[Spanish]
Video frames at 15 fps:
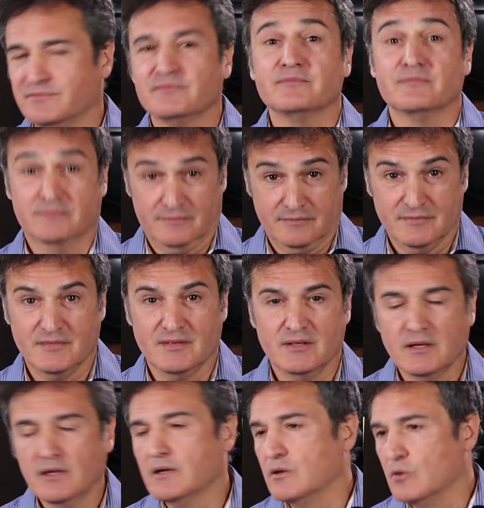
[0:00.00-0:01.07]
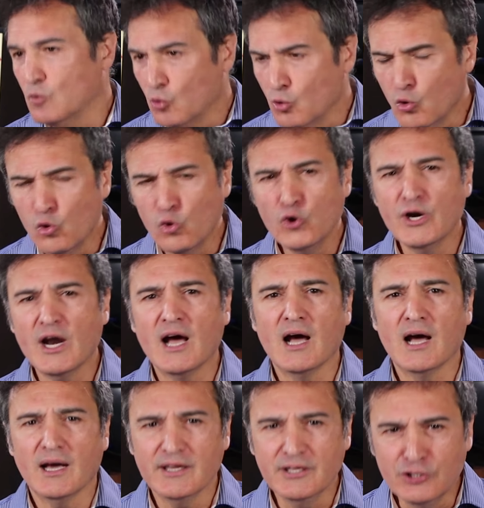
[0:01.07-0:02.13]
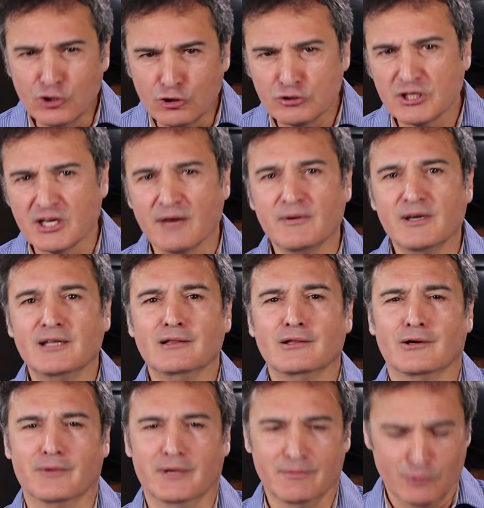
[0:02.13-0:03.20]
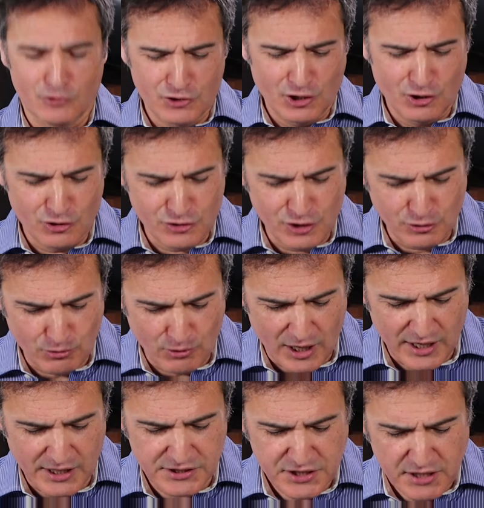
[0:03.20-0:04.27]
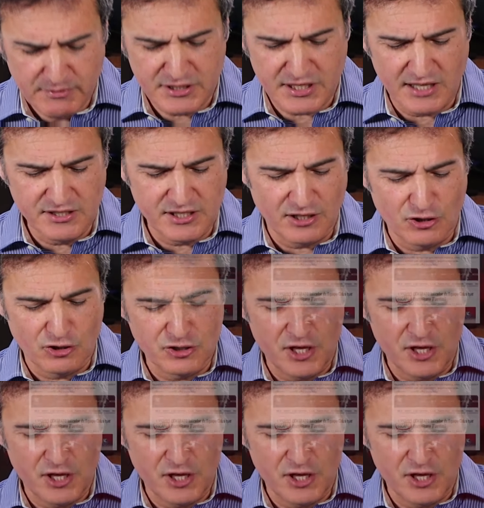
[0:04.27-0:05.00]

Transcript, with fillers: Ahí está. Una y otra vez lo vemos en los titulares. Jimmy Sánchez nos